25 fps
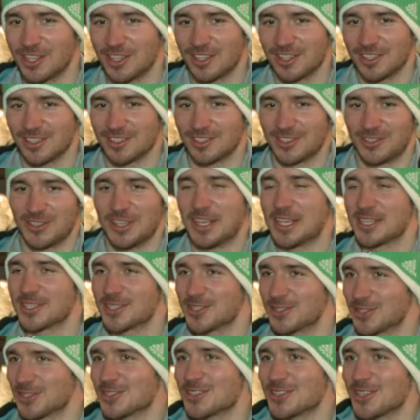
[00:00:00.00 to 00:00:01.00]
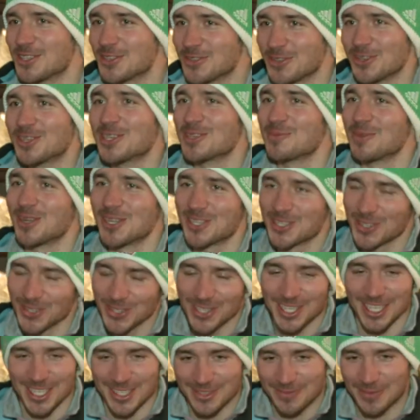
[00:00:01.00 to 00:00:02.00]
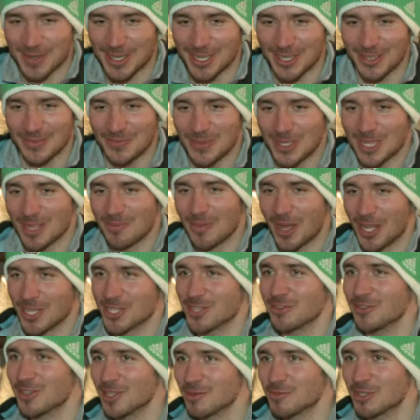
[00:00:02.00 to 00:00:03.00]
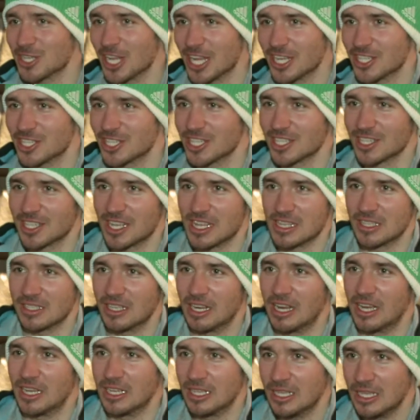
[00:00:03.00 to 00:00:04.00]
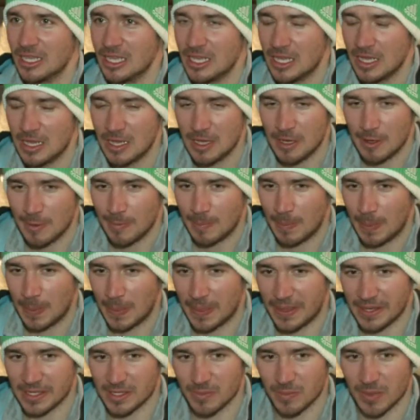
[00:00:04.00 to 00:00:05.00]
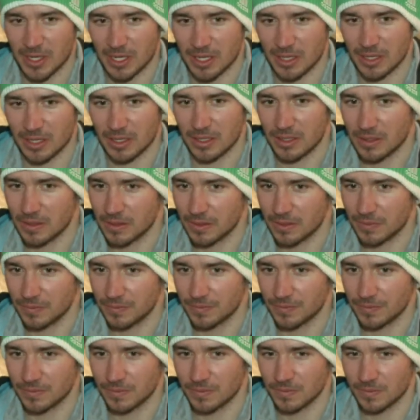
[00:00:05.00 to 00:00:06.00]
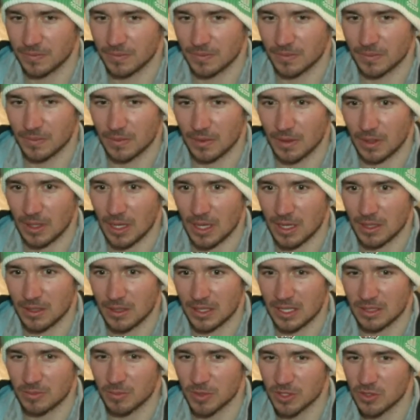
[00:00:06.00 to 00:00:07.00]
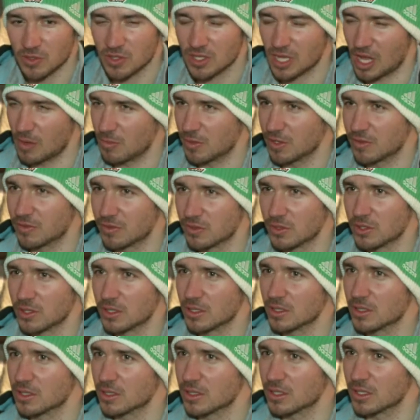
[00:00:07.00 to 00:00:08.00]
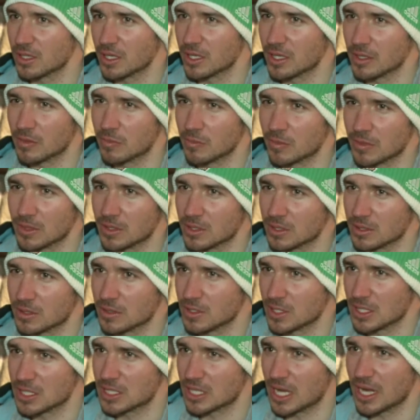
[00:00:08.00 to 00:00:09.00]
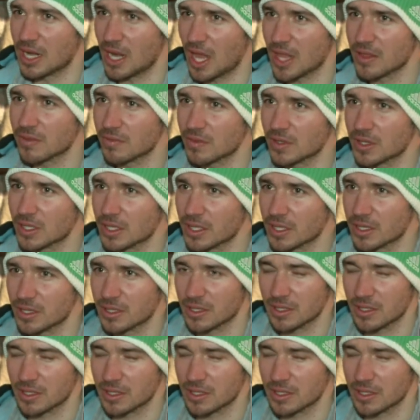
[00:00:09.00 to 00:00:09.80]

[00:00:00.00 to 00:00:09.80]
Und zuerst ist es natürlich mal schön, dass man mit der Mannschaft am Start steht, ganz klar. Dass man ja, dass man zusammen für ähm, sein Land vertritt.